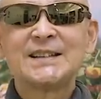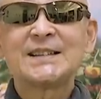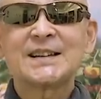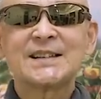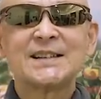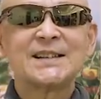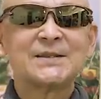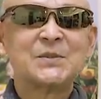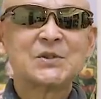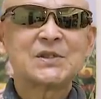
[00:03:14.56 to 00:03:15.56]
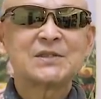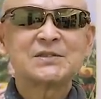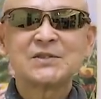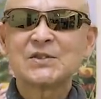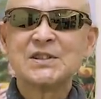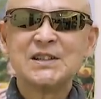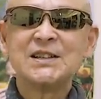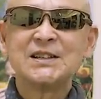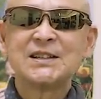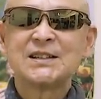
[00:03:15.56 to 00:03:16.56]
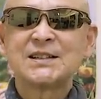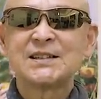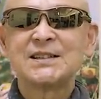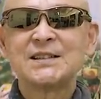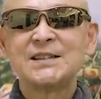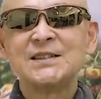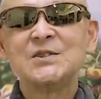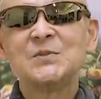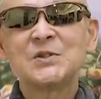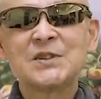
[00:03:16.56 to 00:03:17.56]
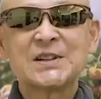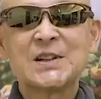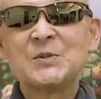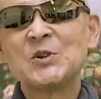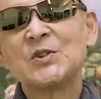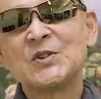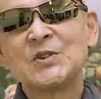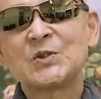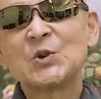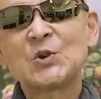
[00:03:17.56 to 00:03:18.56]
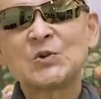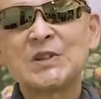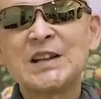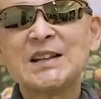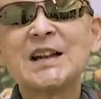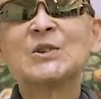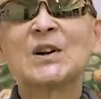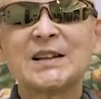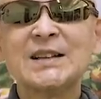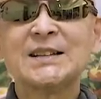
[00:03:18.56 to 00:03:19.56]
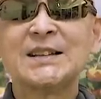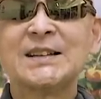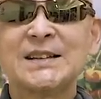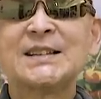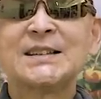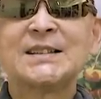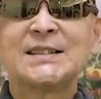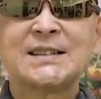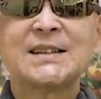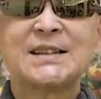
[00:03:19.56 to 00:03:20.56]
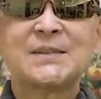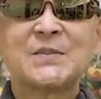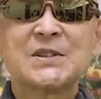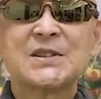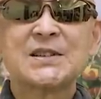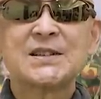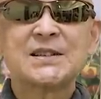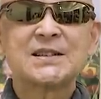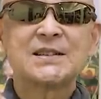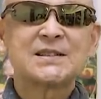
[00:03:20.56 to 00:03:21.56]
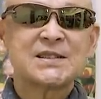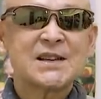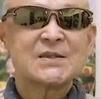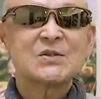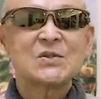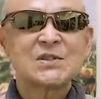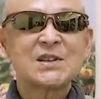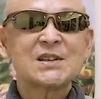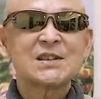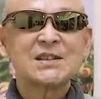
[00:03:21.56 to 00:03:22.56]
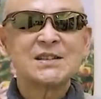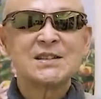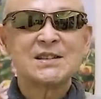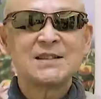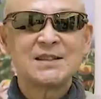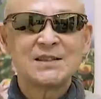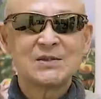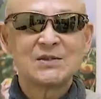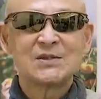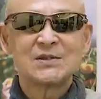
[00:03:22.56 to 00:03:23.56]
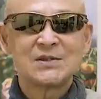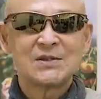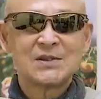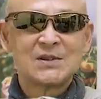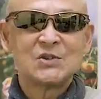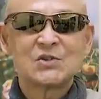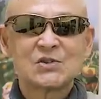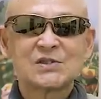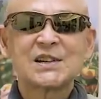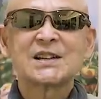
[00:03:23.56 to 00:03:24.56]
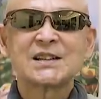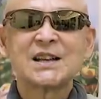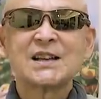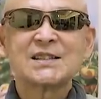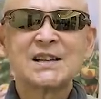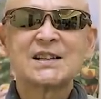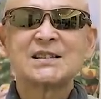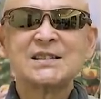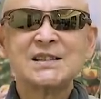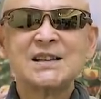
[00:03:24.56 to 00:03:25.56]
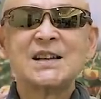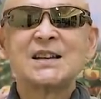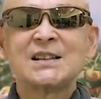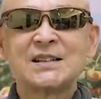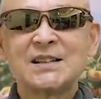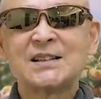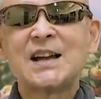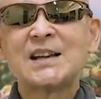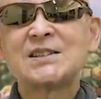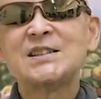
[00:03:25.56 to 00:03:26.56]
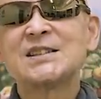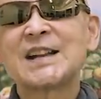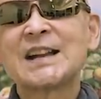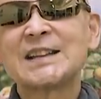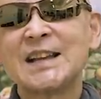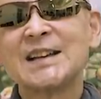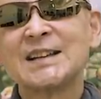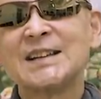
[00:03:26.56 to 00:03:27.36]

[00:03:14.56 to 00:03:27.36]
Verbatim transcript: だから持ってくる時に、えー、日本持ってきても登録できないとかねやっぱしちゃんと正規にの輸出されて、正規に大事にされて、